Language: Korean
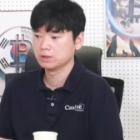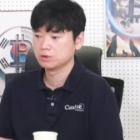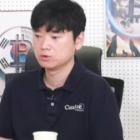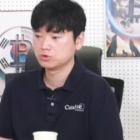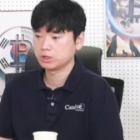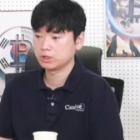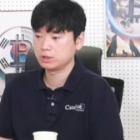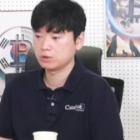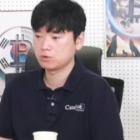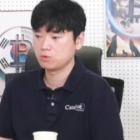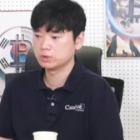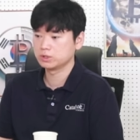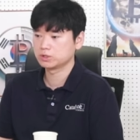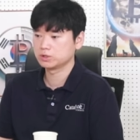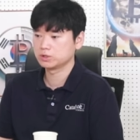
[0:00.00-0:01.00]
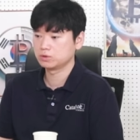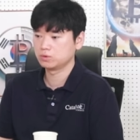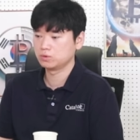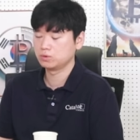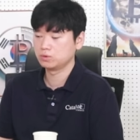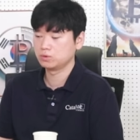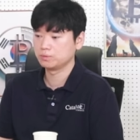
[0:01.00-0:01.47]
최근에
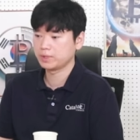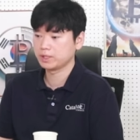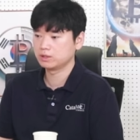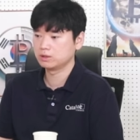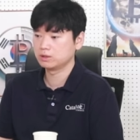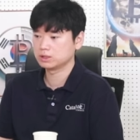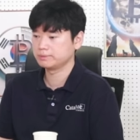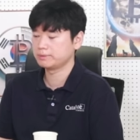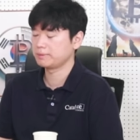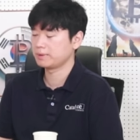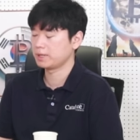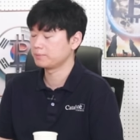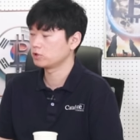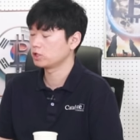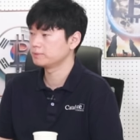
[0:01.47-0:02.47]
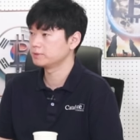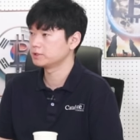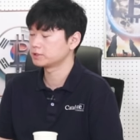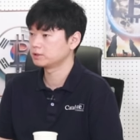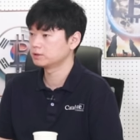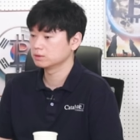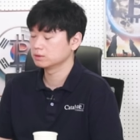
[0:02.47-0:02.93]
공식적으로 파트너십을
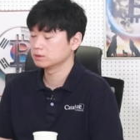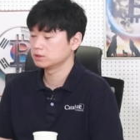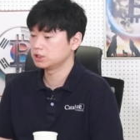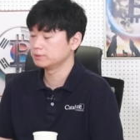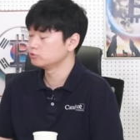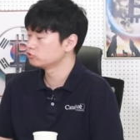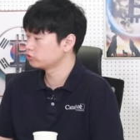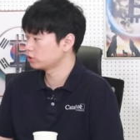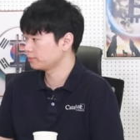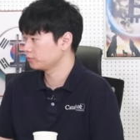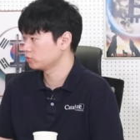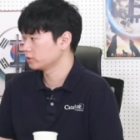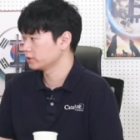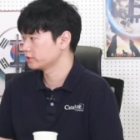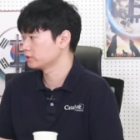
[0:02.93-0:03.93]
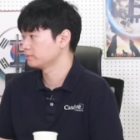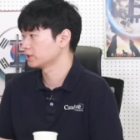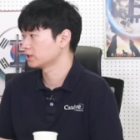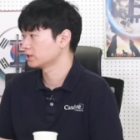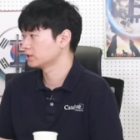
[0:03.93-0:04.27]
발표하면서 지분 수합도 했습니다.